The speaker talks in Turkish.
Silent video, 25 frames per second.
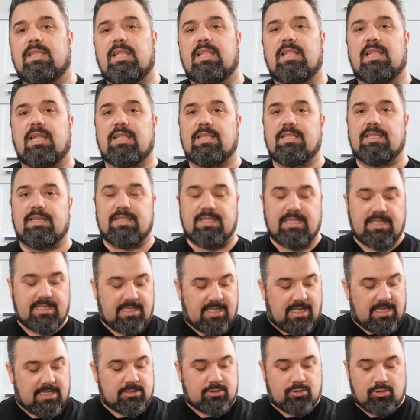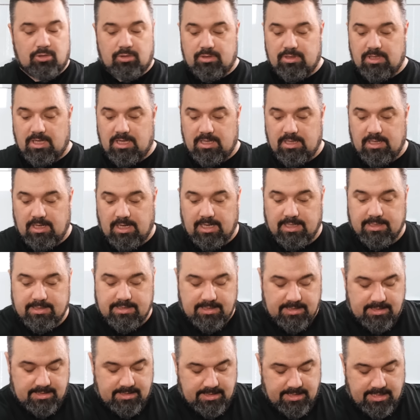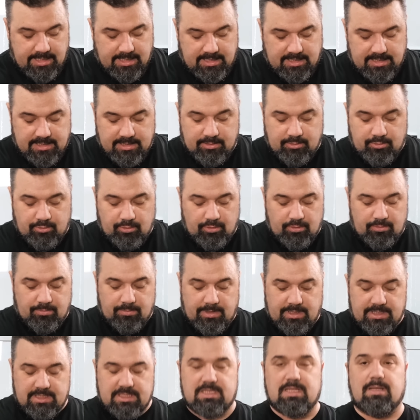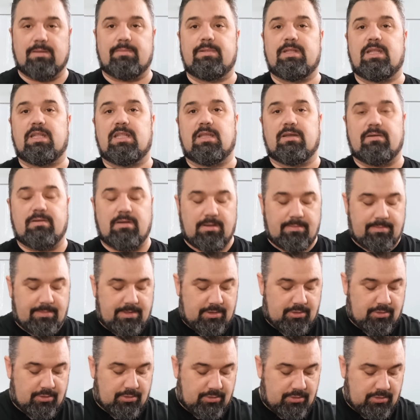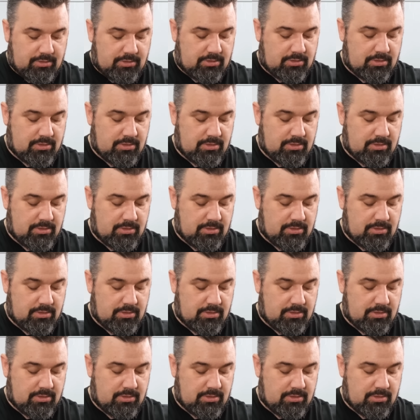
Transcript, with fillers: dinlendirdikten sonra artık etleri kurutma işlemine devam ediyoruz.